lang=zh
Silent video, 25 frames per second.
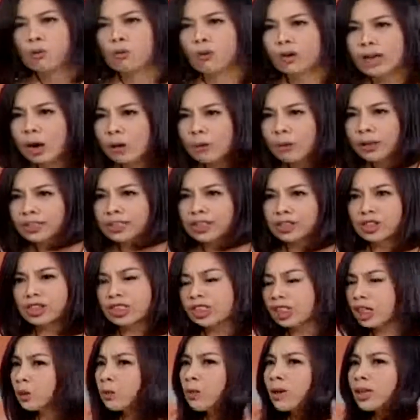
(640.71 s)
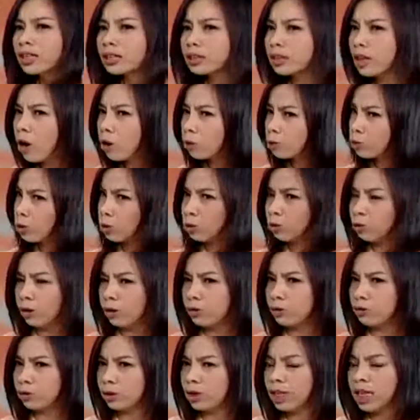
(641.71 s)
我要问的是，你为了操作
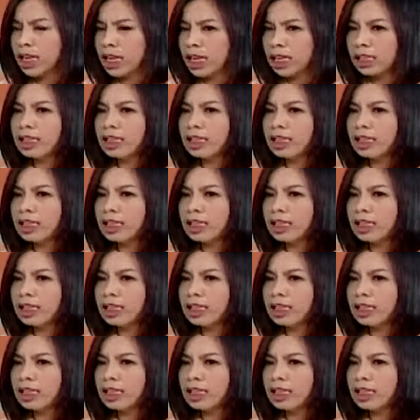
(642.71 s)
选举，